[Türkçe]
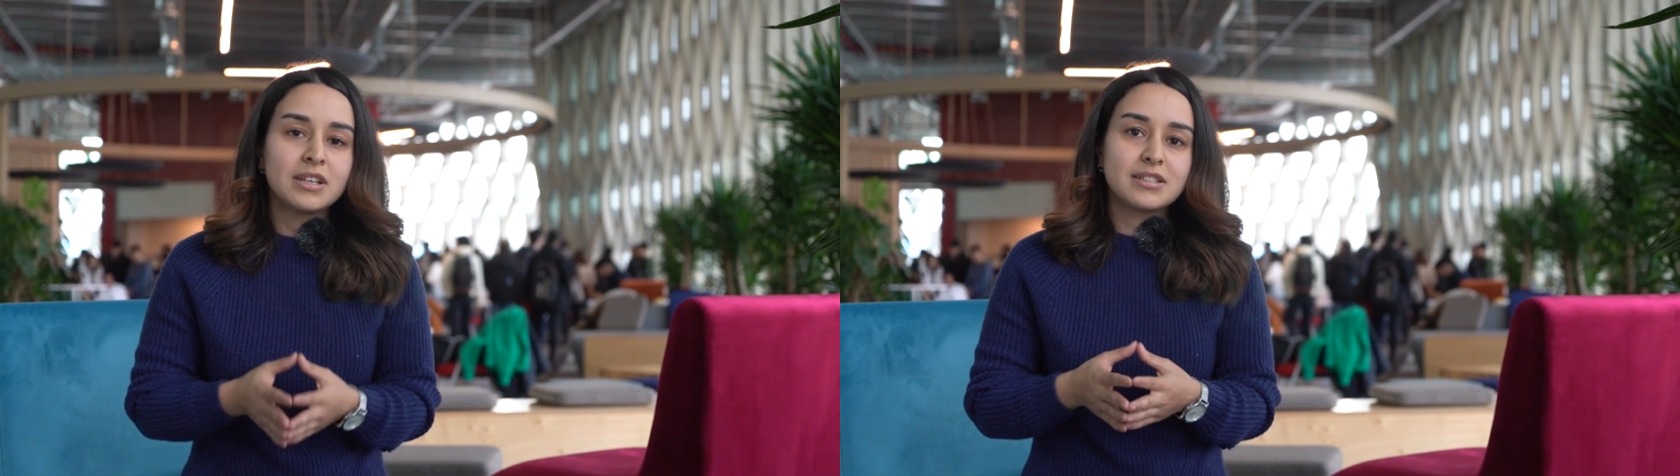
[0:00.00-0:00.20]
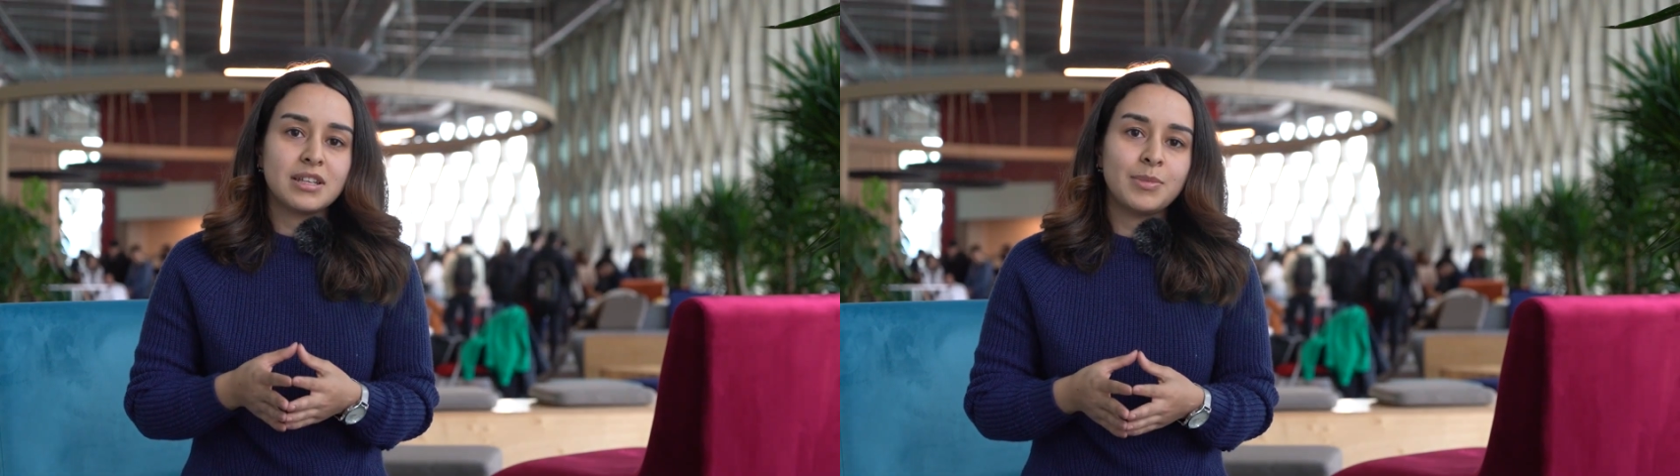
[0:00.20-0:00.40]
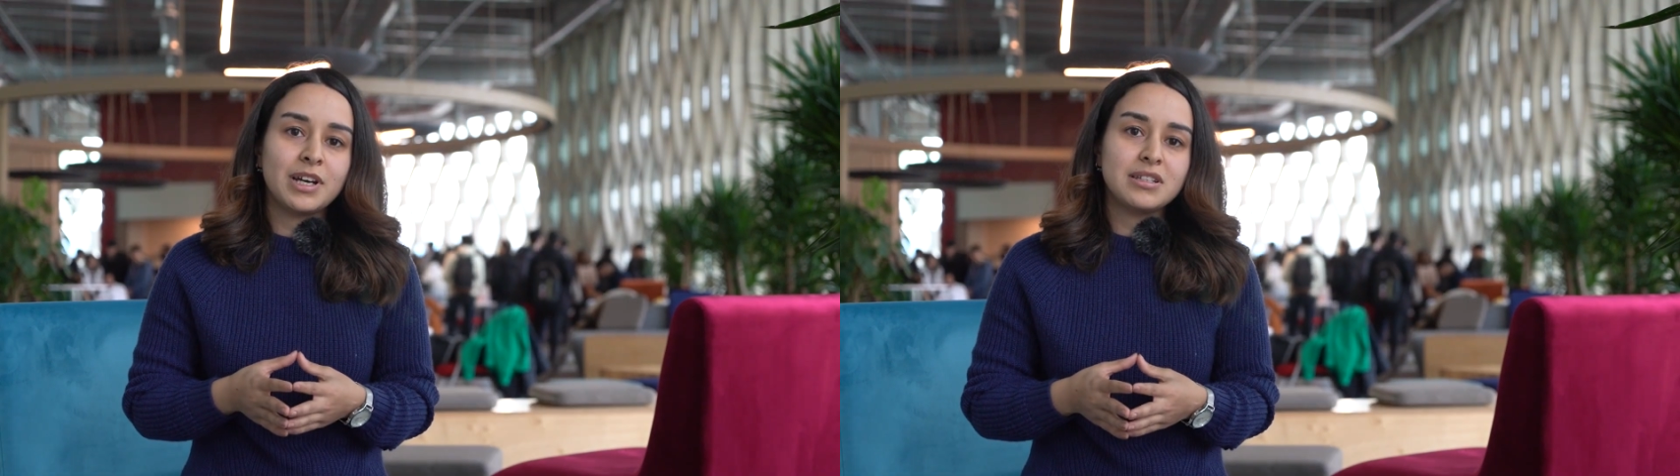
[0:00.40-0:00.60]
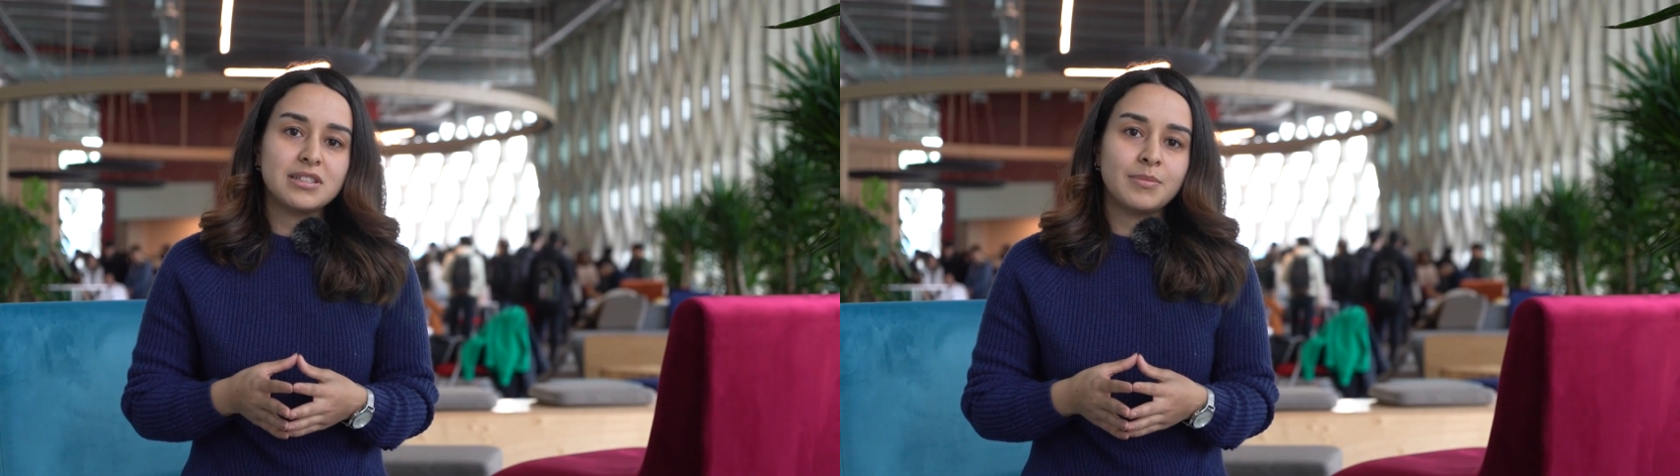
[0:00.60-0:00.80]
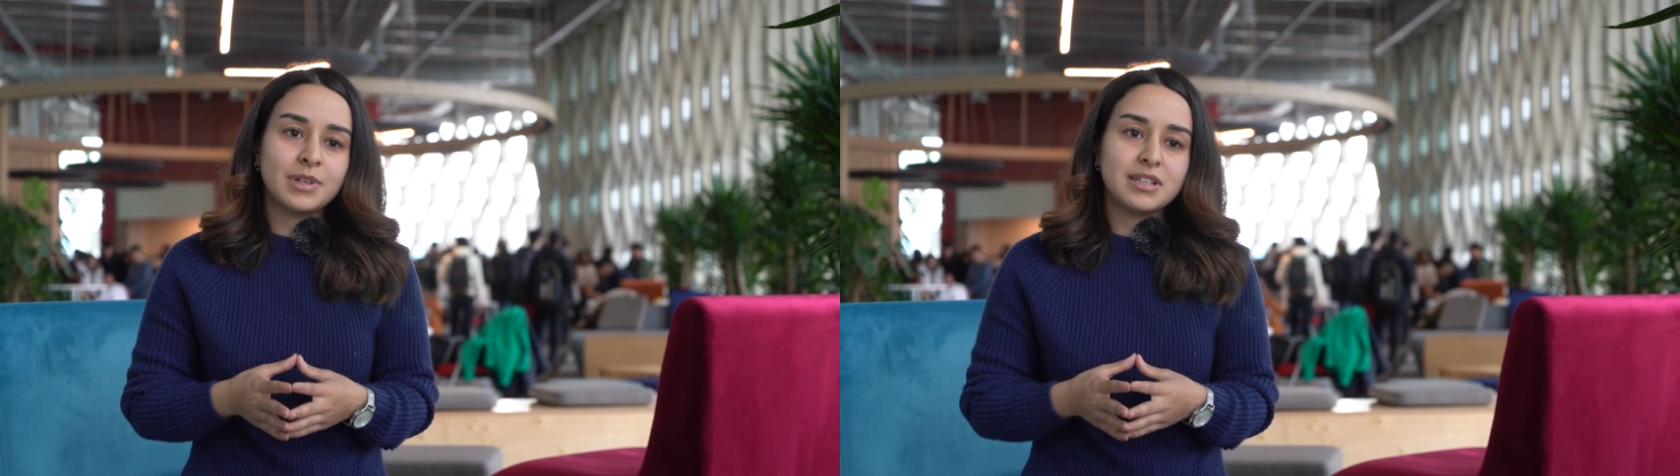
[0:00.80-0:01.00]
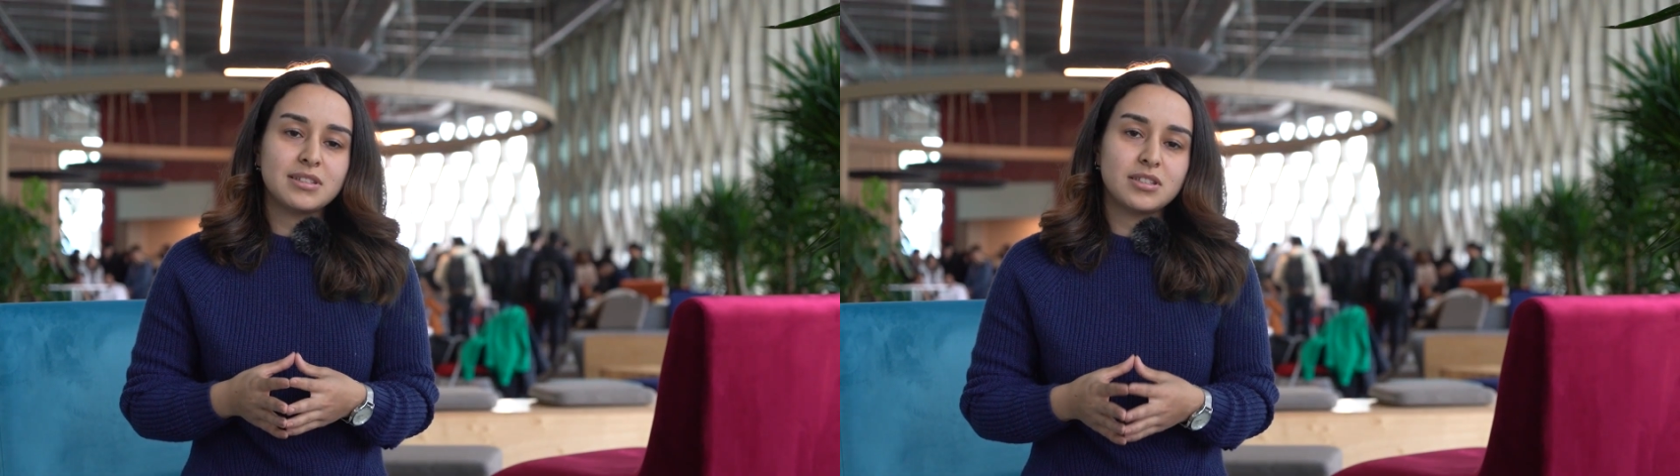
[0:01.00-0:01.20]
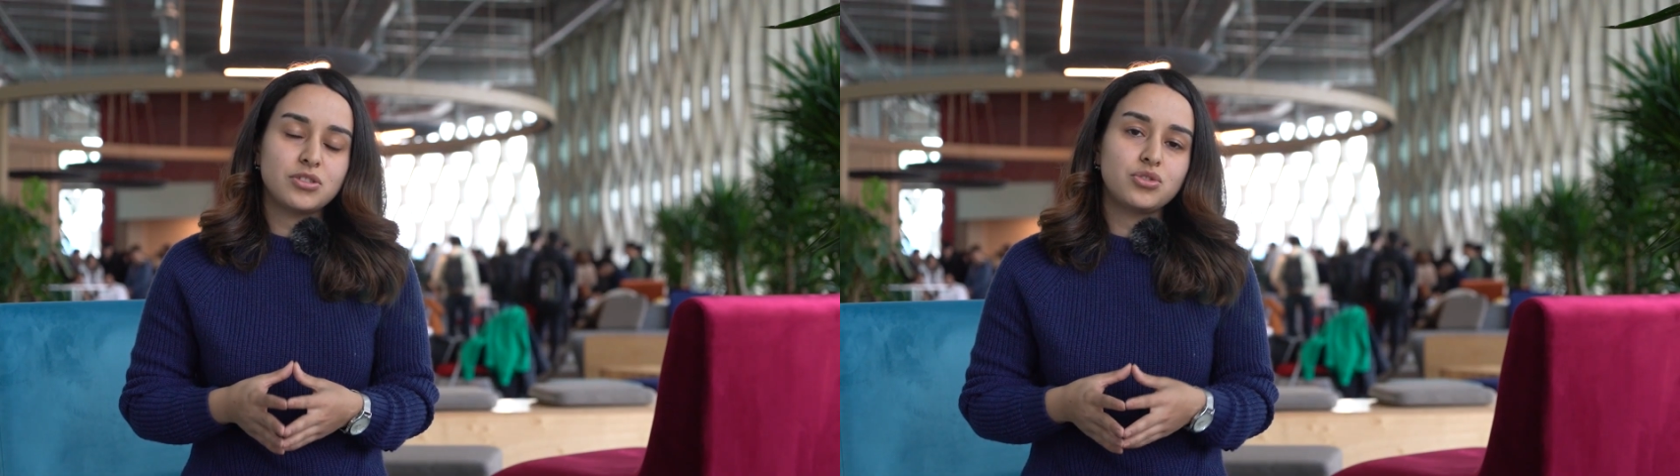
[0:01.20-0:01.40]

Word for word: STEM aynı zamanda sizi